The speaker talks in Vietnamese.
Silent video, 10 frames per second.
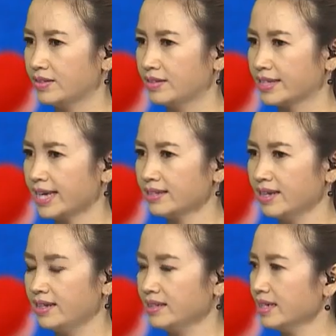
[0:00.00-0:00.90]
vừa nhắc
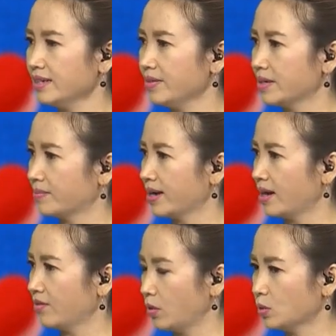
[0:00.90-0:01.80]
đến cái việc
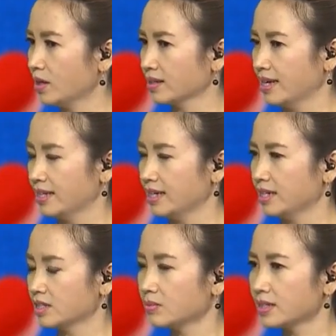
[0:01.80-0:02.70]
mà phẫu thuật
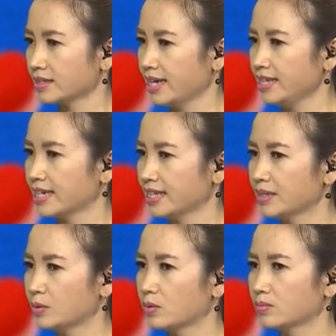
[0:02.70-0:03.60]
thì trong thực tế thì Khánh
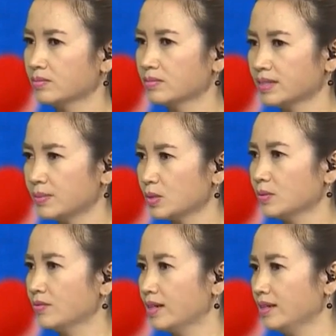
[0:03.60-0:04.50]
Diễm cũng tiếp xúc
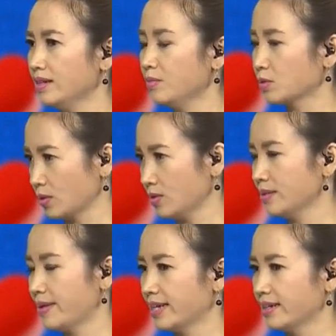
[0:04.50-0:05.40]
với một số người
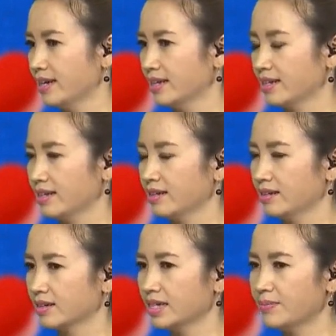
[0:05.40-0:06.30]
bệnh thì
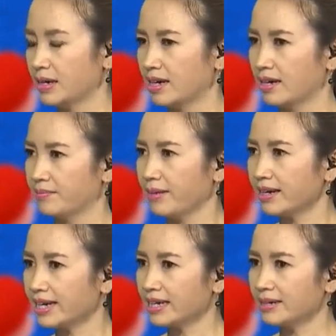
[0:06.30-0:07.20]
à, khi mà mắc
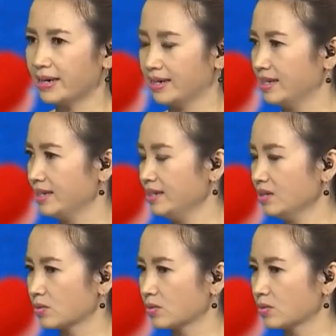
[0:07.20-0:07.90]
các cái bệnh lý